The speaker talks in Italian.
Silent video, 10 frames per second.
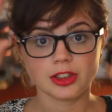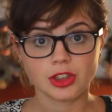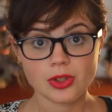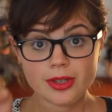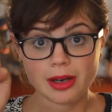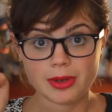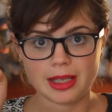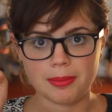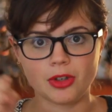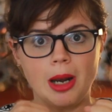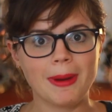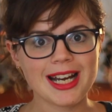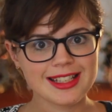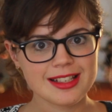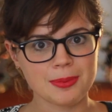Chiusa questa piccola
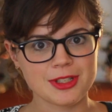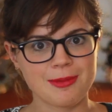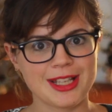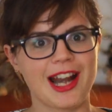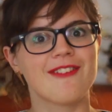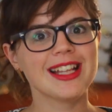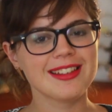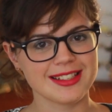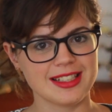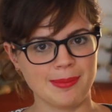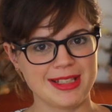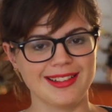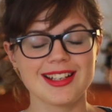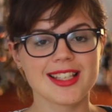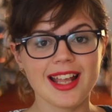parentesi possiamo andare avanti senza
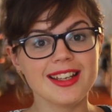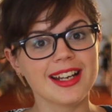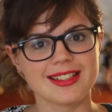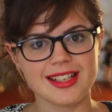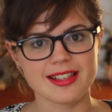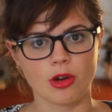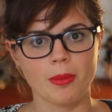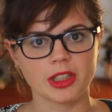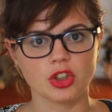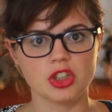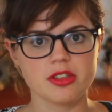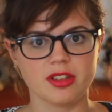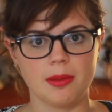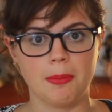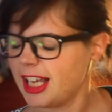misunderstanding e senza commenti
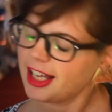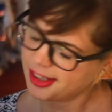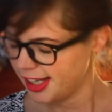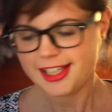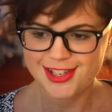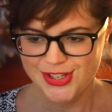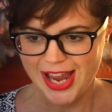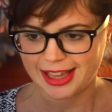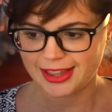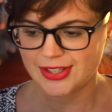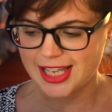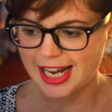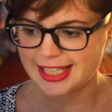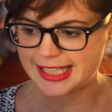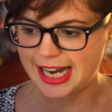odiosi tipo Cioè, tu
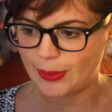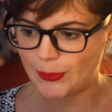saresti una